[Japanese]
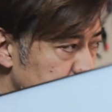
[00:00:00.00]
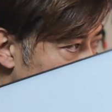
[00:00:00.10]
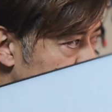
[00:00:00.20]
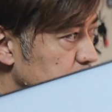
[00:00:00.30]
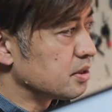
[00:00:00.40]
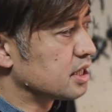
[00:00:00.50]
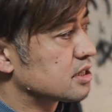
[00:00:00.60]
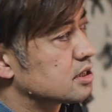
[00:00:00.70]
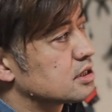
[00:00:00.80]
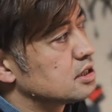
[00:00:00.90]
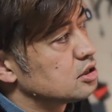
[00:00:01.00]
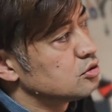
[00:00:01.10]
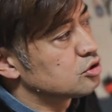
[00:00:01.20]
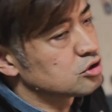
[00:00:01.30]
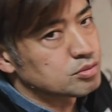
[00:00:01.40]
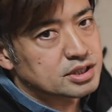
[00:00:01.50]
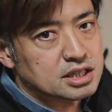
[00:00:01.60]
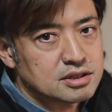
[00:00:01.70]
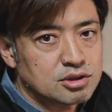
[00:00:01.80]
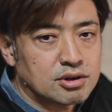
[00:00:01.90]
おすすめです。YouTube の
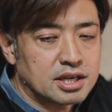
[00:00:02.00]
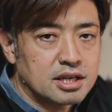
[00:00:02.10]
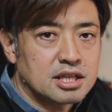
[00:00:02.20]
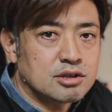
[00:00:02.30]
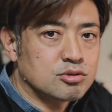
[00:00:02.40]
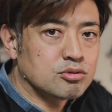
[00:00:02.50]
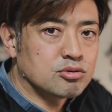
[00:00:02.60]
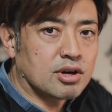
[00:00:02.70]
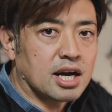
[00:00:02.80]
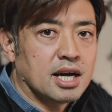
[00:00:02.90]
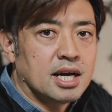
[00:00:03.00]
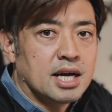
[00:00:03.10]
撮影とかね、TikTok とか、